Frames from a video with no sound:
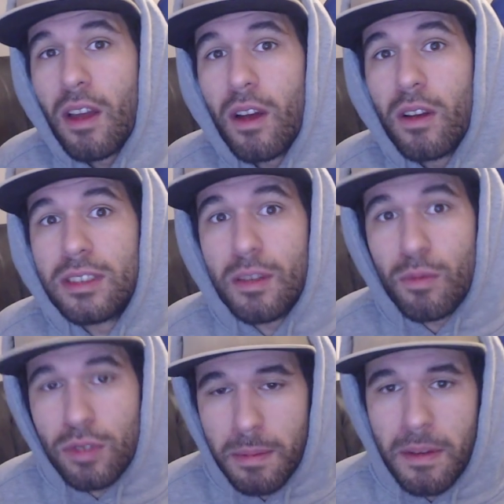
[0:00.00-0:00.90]
Euh, si
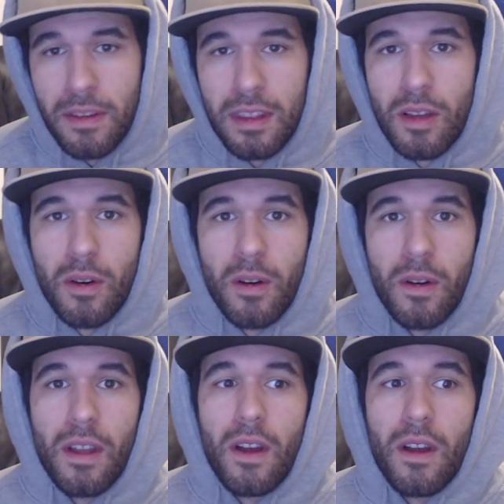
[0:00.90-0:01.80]
vous aimez mes
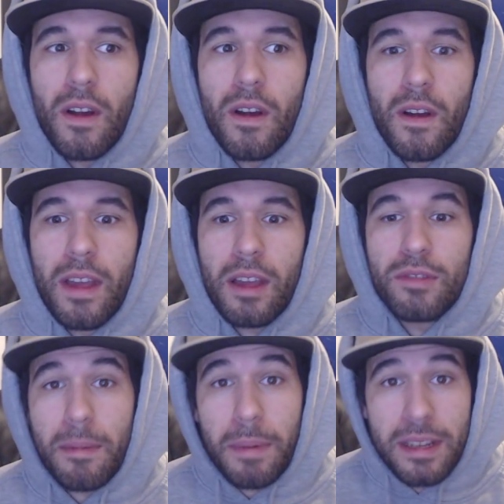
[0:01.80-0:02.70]
vidéos euh, et que
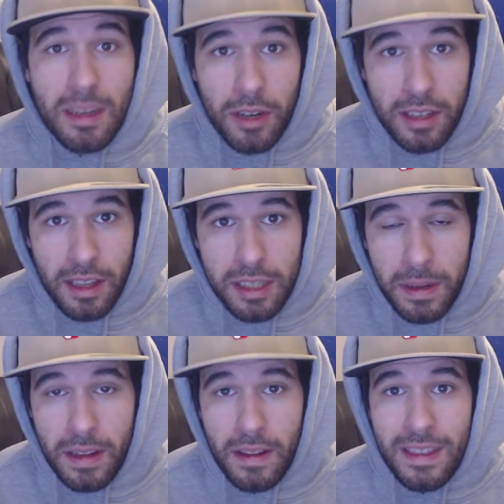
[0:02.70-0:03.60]
vous appréciez mon état
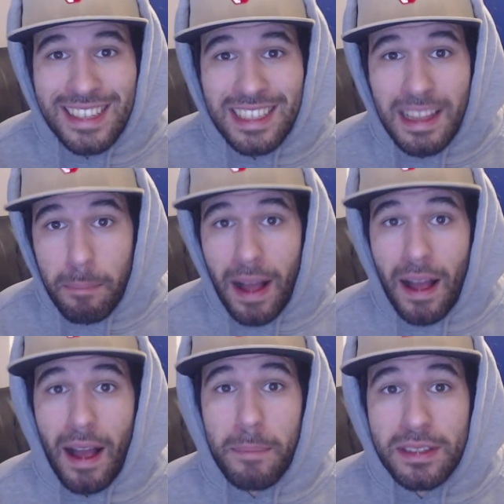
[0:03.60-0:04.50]
d'esprit, n'hésitez pas
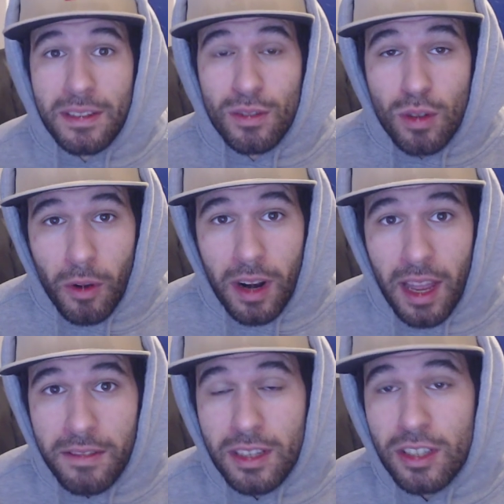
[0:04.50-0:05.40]
à passer sur mon
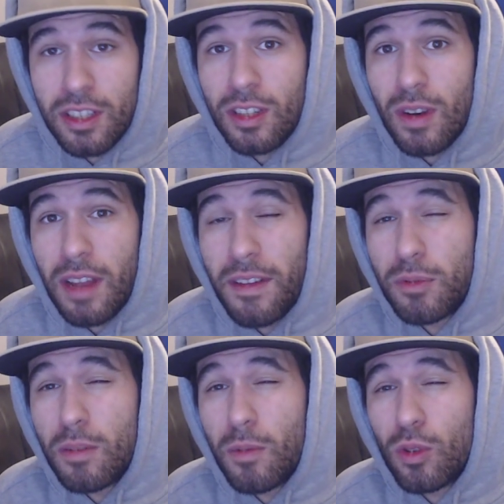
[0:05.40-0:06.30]
live. Sachez que je live
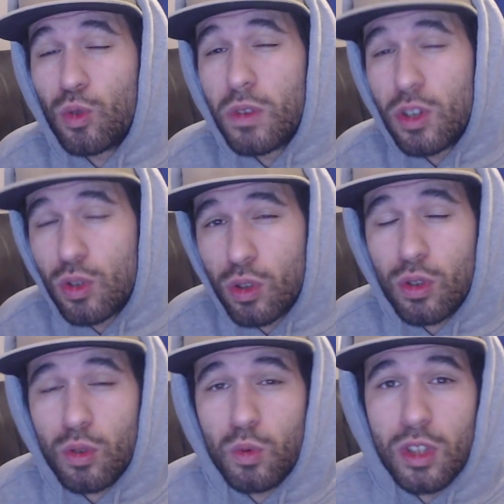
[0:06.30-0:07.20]
absolument tous les jours
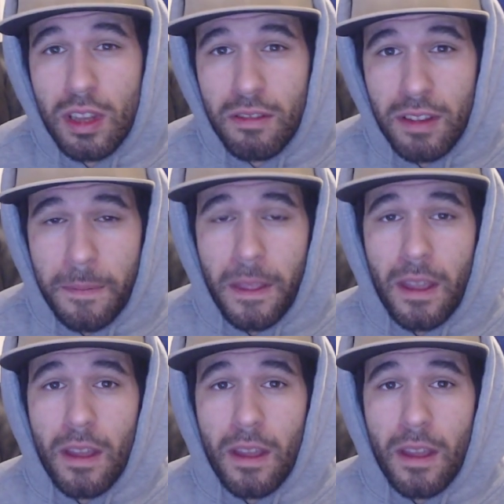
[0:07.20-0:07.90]
sur Twitch TV.